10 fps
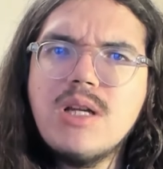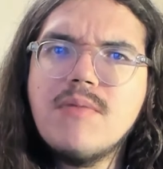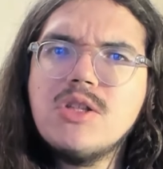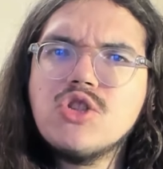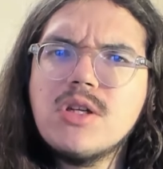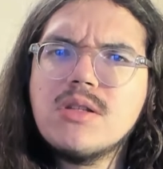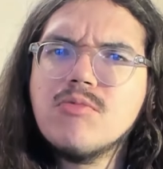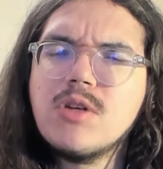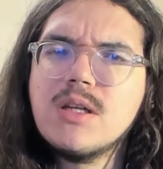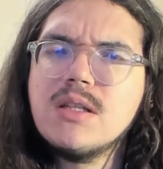Il avait déjà été
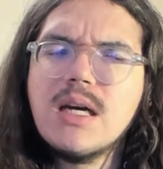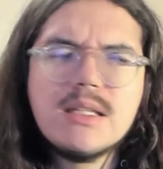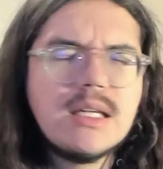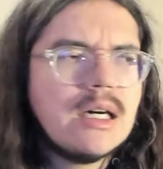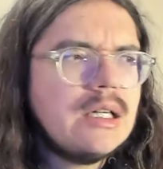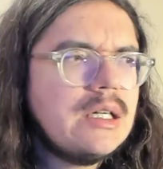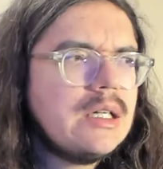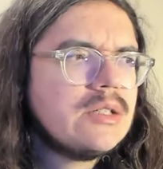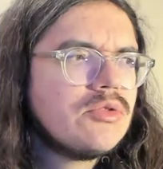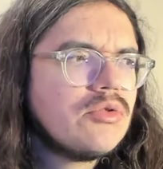bon l'année dernière
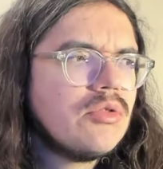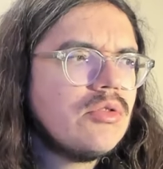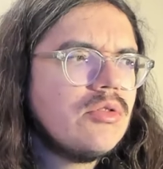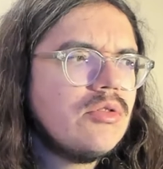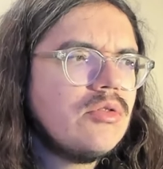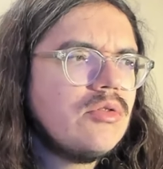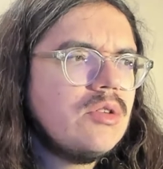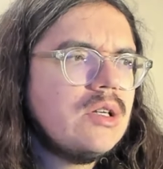sur euh,